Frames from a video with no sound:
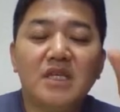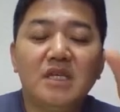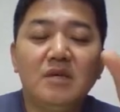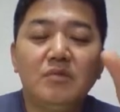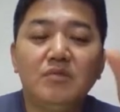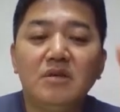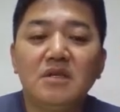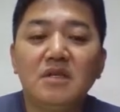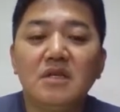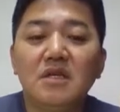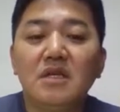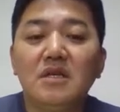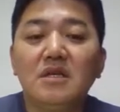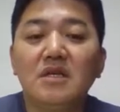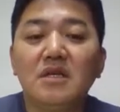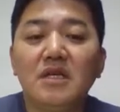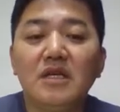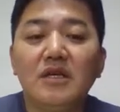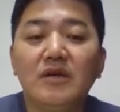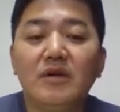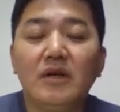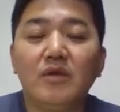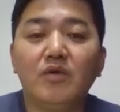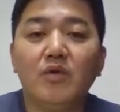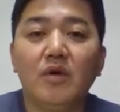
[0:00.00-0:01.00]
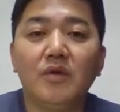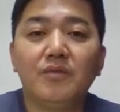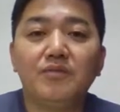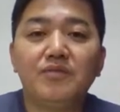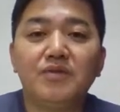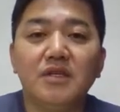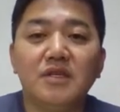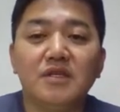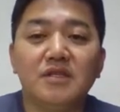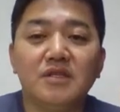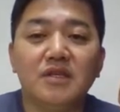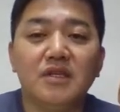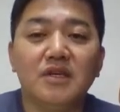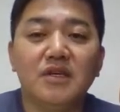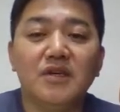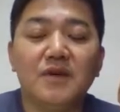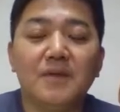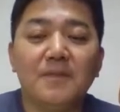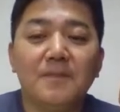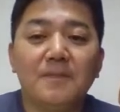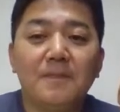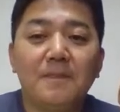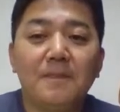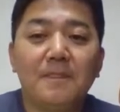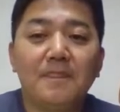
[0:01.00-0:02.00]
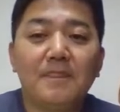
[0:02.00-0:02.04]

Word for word: 힘을 길르기 위한 웜업도 있어요.